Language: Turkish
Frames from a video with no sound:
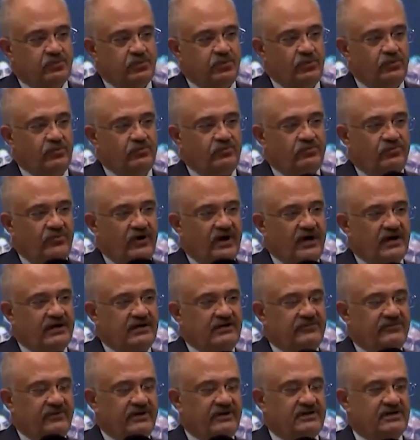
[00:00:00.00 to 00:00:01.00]
bu
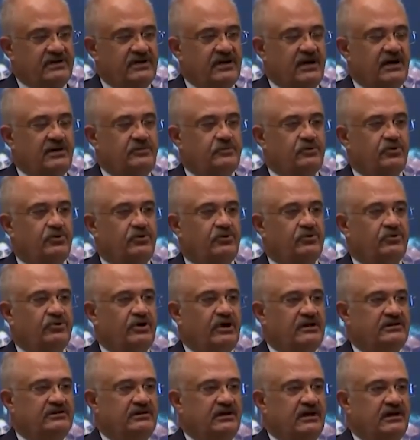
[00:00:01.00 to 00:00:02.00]
vali ve diğer
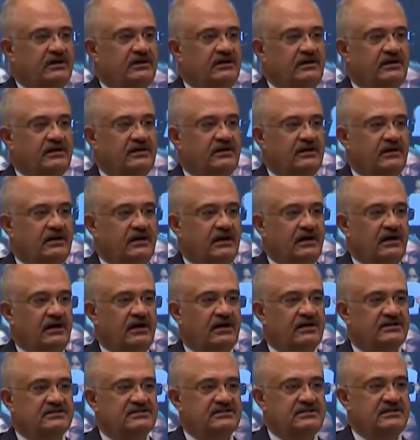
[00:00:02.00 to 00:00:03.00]
bürokratları
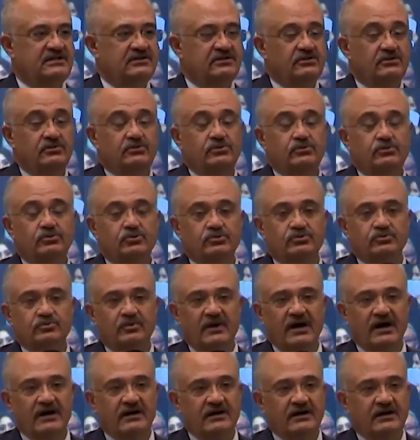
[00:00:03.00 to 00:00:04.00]
hazır
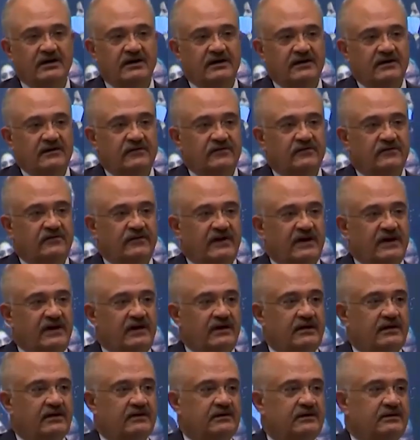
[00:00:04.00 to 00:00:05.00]
tutmak
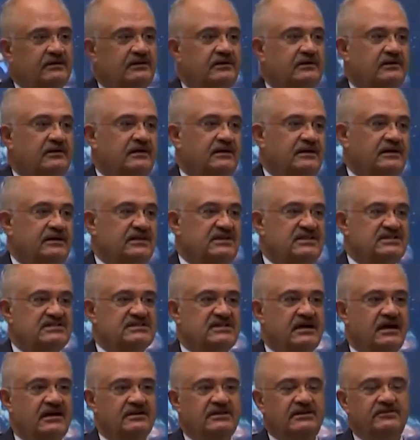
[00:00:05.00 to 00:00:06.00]
ve
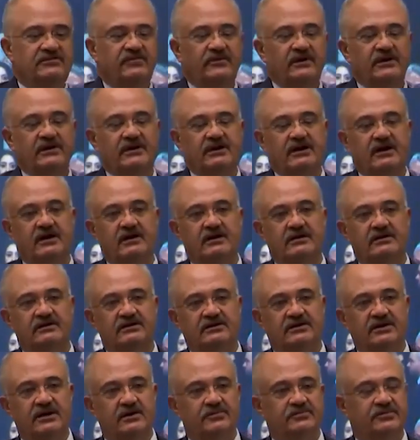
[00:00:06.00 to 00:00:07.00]
inisiyatif olarak
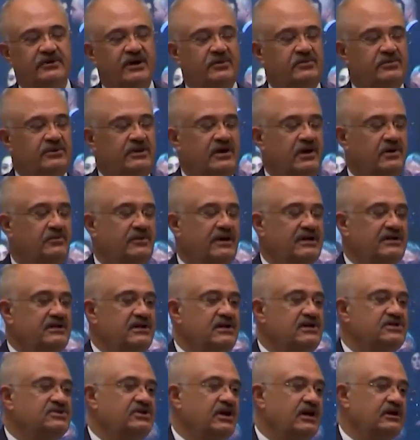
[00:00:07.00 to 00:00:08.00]
depremin hemen
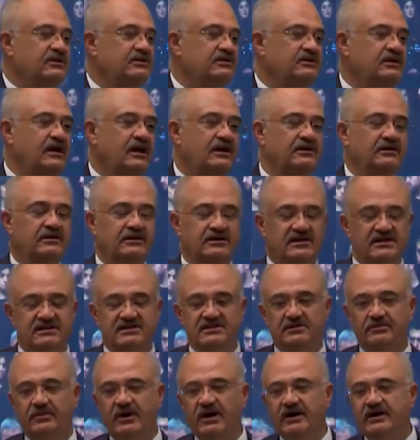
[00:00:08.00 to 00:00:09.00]
ilk anından
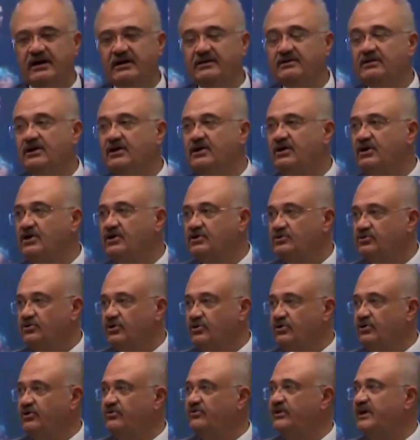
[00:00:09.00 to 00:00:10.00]
itibaren
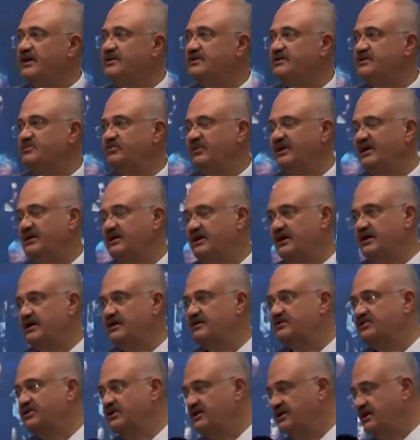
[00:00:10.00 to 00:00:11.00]
görevlendirmek
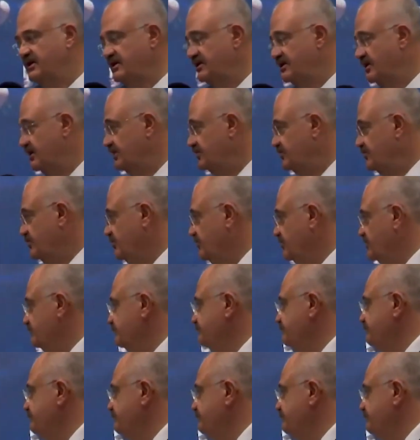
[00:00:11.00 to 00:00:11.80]
gerektiğine inanıyorum.